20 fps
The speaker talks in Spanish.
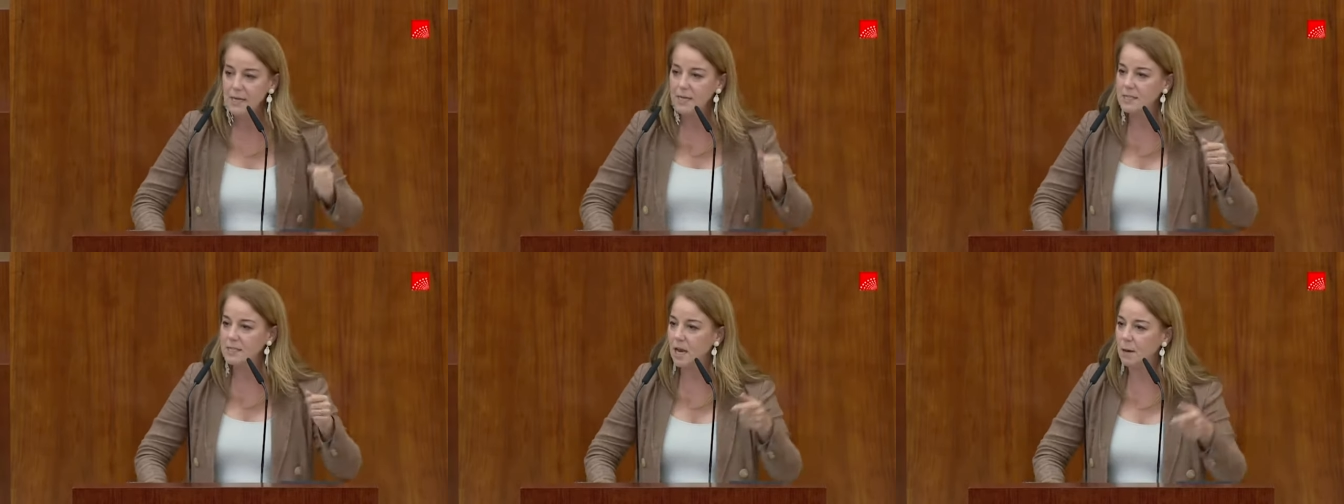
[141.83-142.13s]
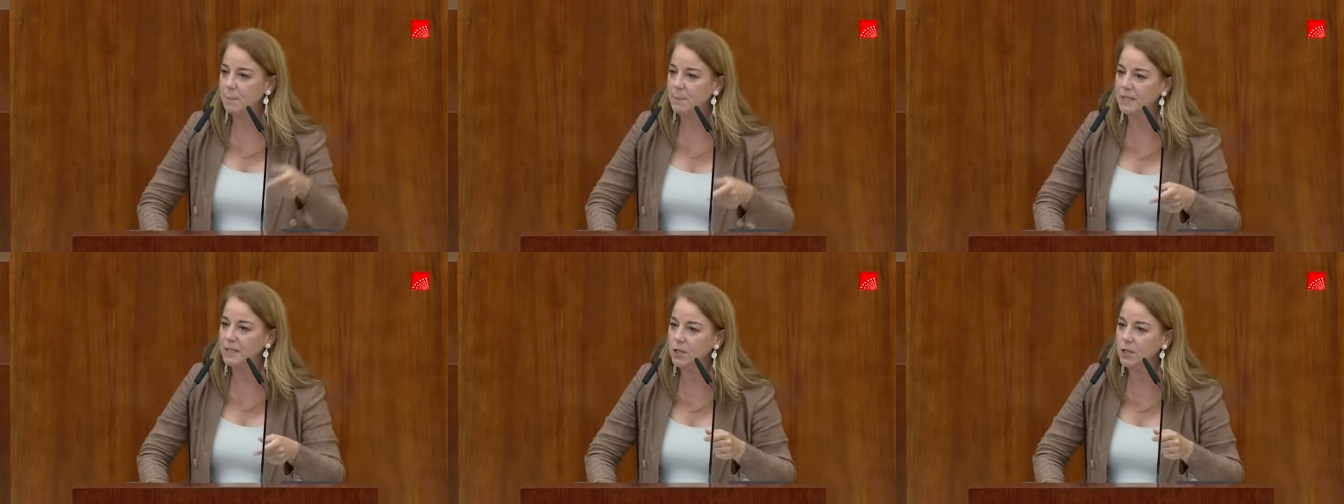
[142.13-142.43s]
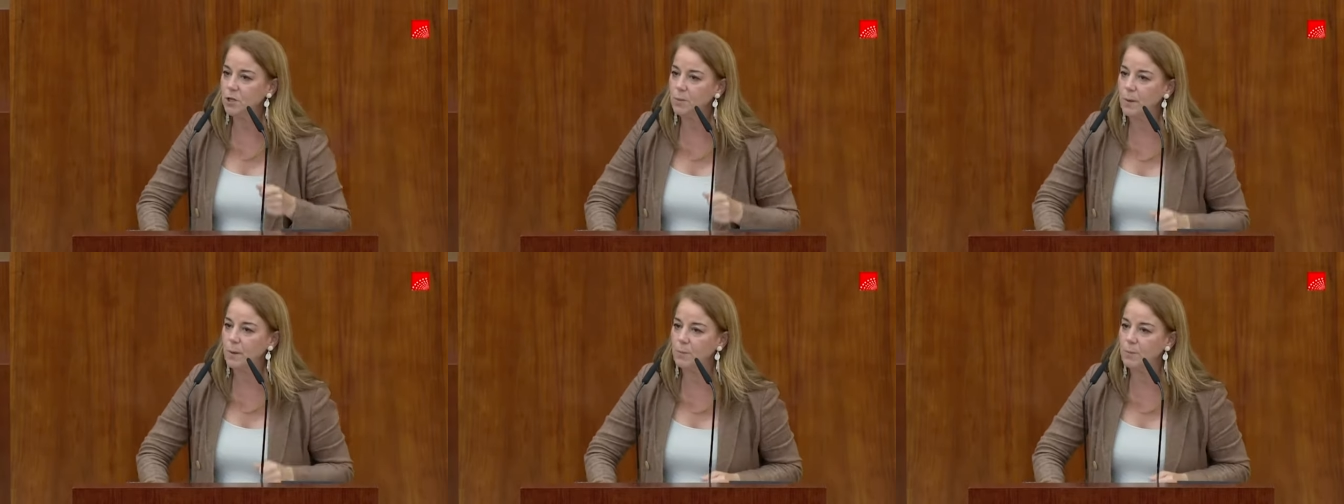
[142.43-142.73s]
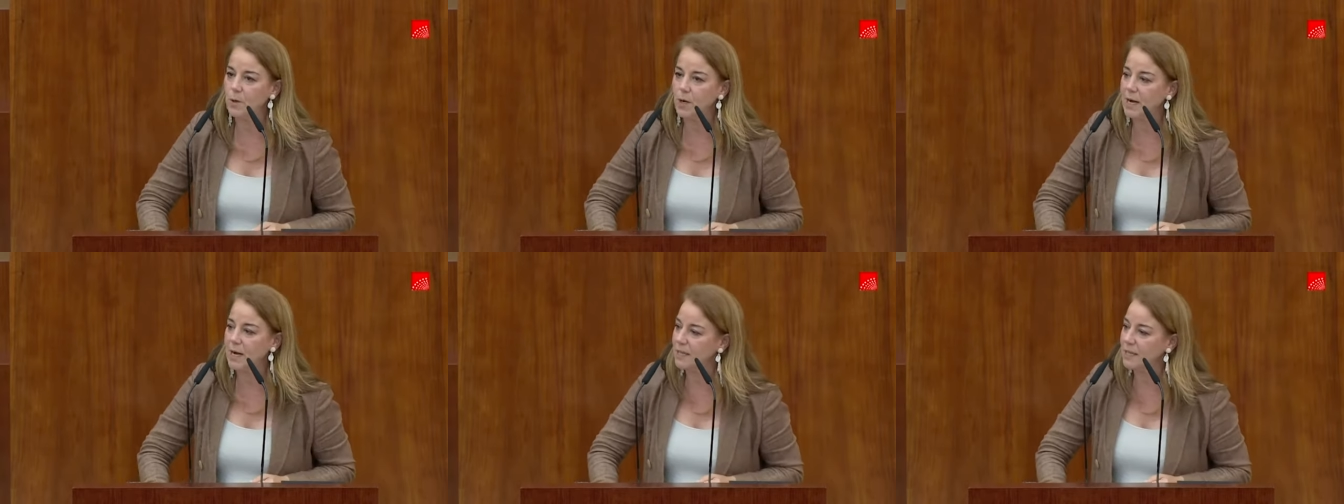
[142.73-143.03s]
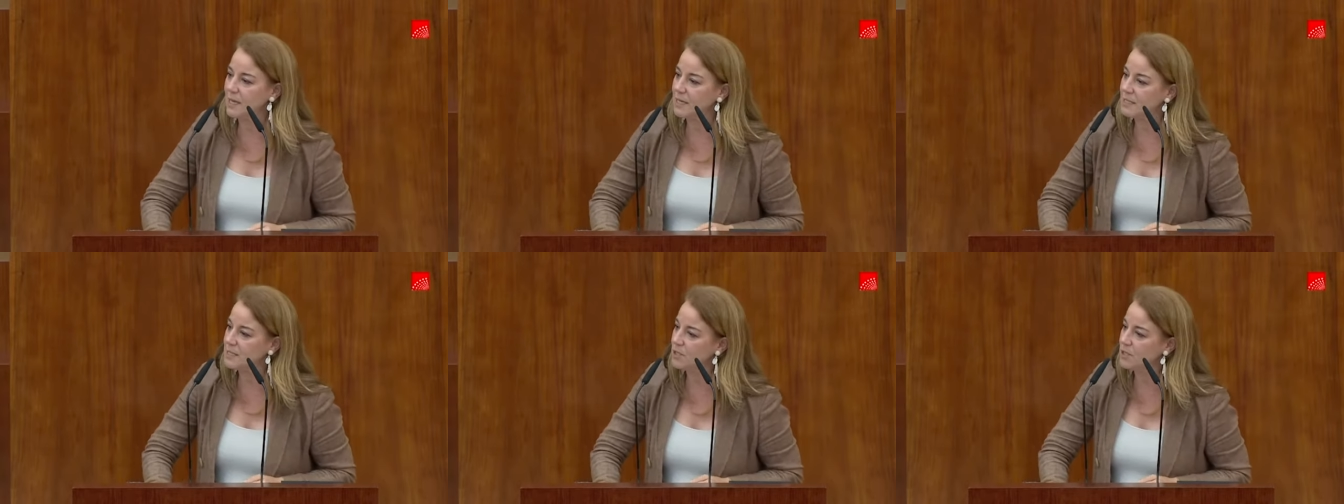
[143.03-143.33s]
si el Partido Popular
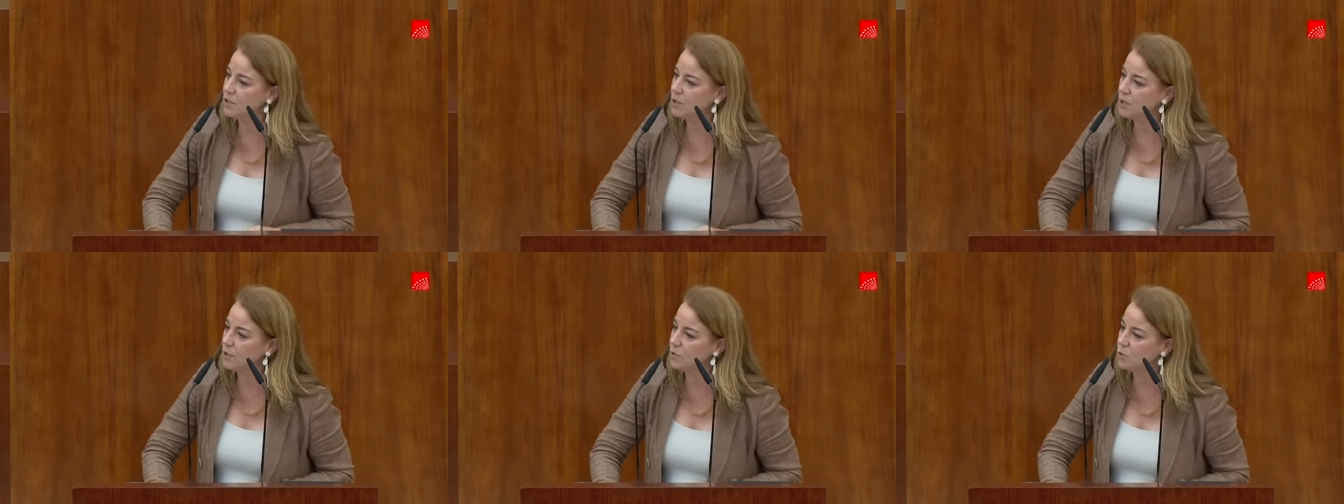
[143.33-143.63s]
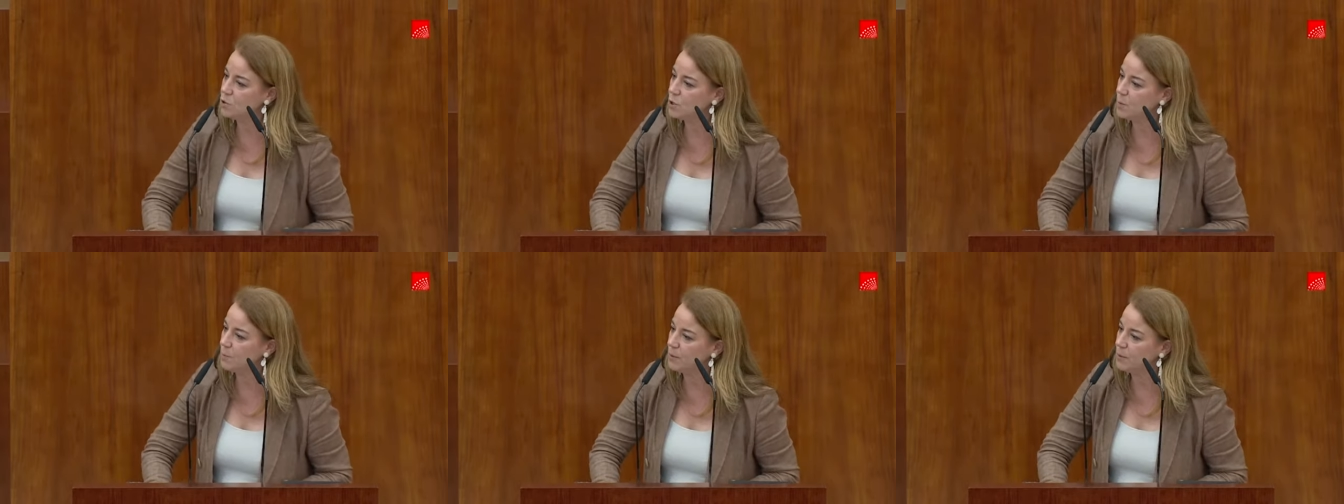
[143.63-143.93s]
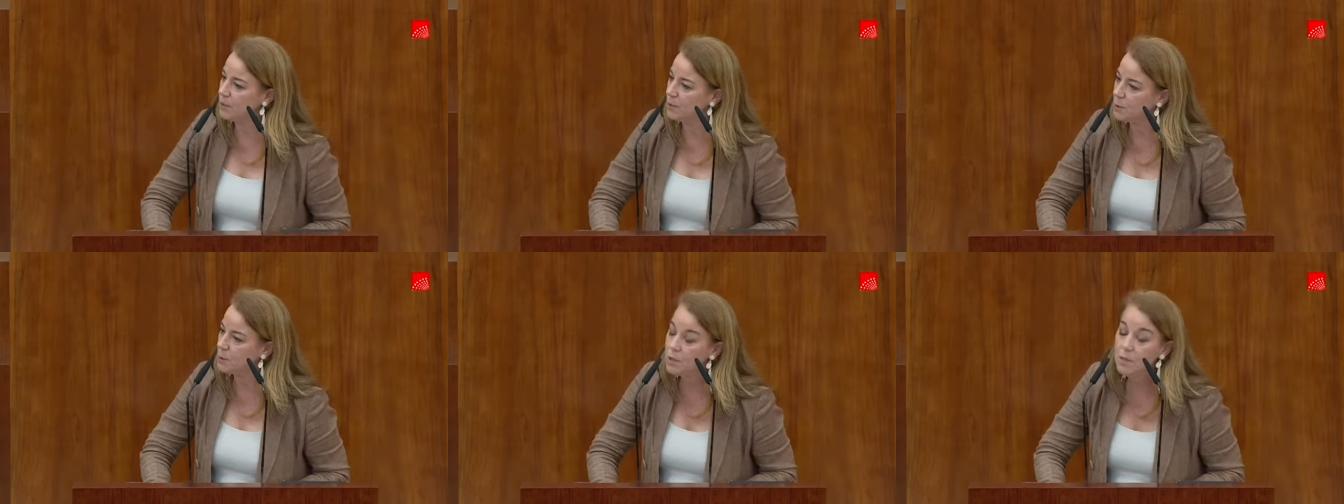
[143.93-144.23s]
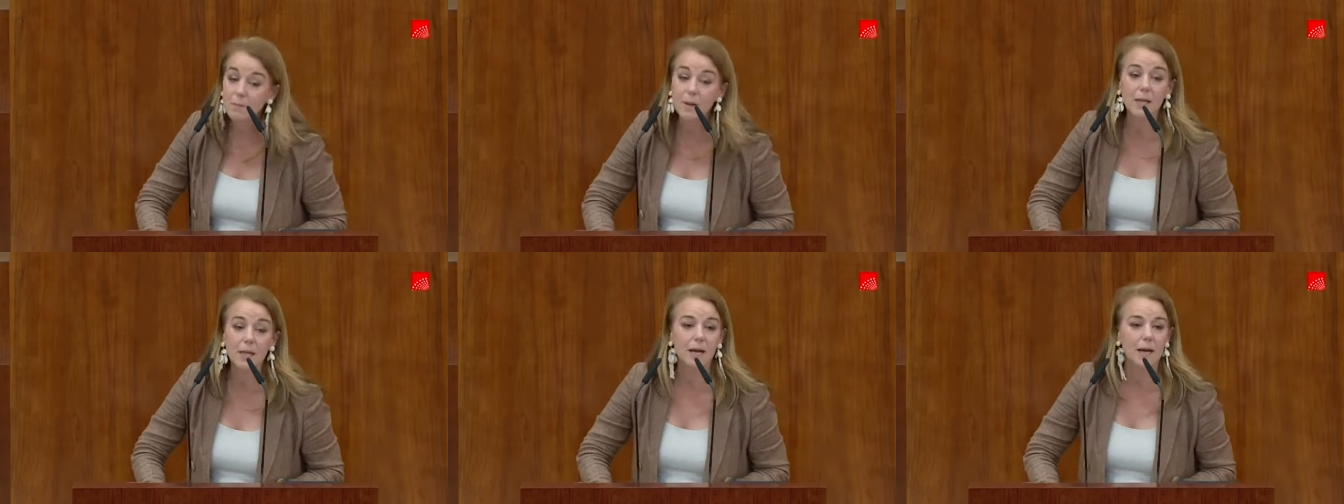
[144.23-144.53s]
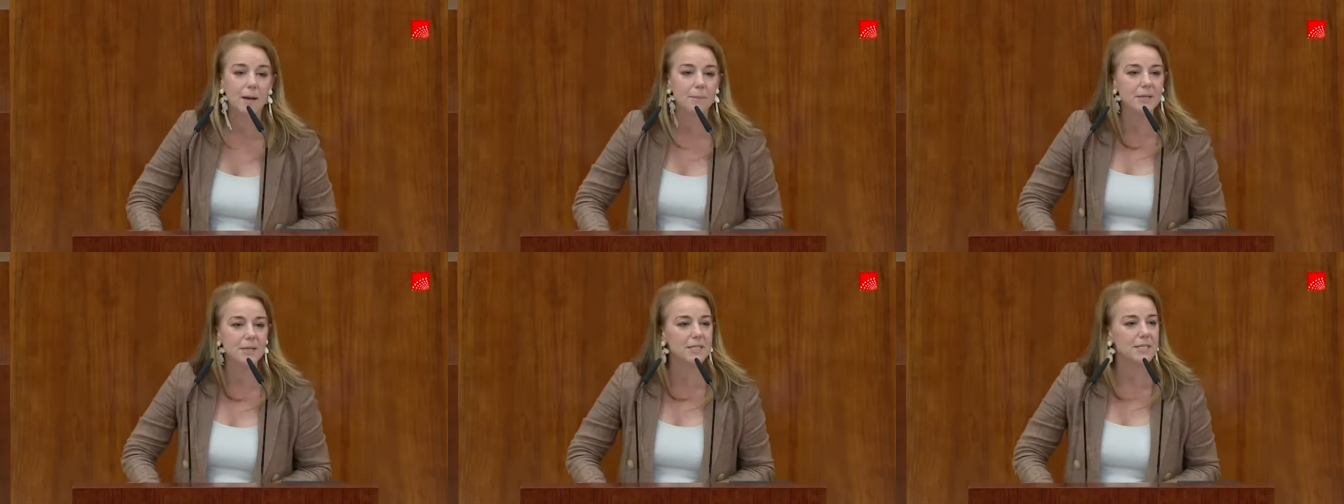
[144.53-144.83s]
de la señora Ayuso pone encima de
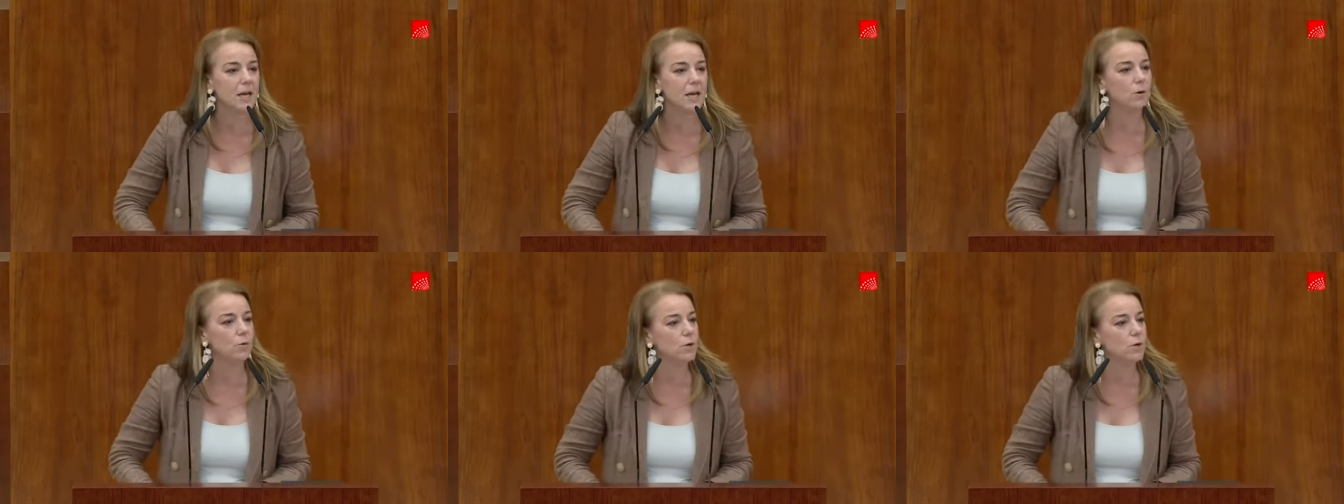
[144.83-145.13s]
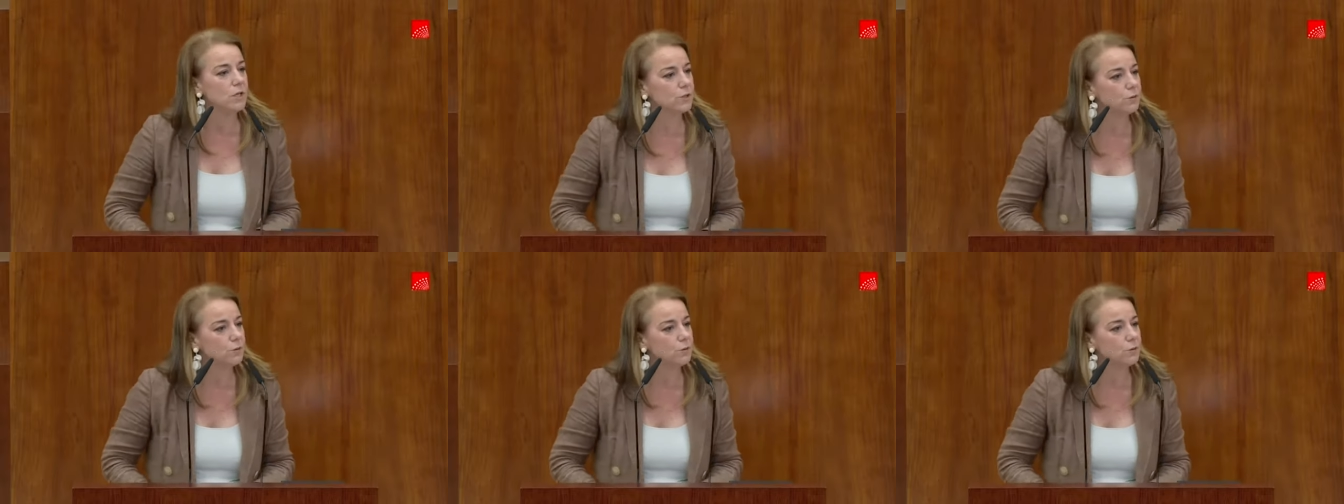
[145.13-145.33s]
la mesa algún